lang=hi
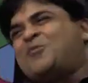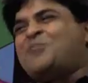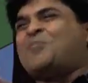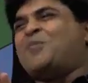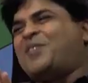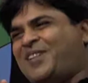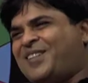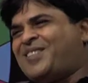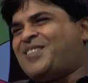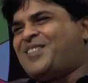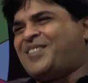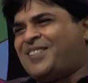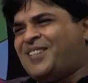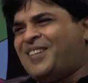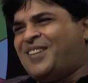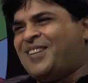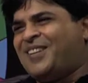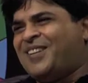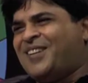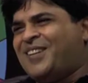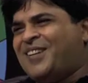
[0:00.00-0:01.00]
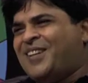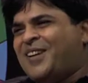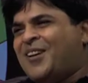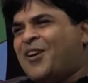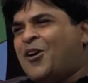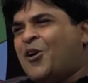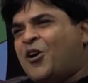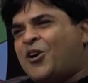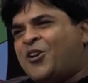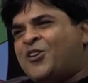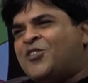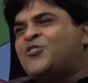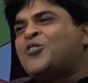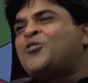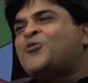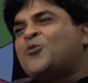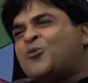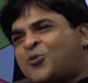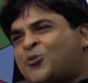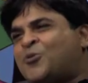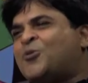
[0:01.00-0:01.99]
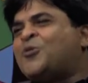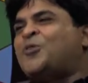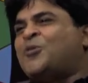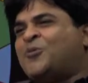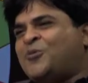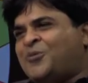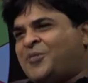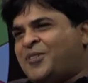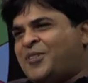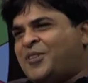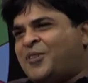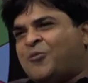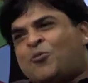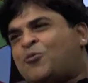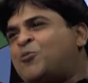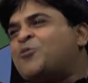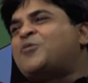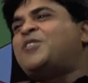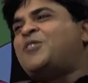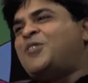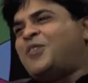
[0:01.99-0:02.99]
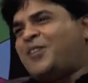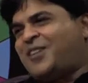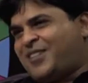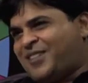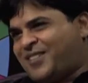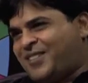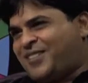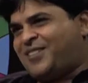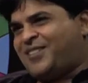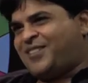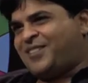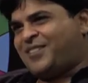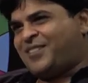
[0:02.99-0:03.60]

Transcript: कुछ भी कर सकता है इज्जत औरतों की होती है वो कुछ नहीं कर सकती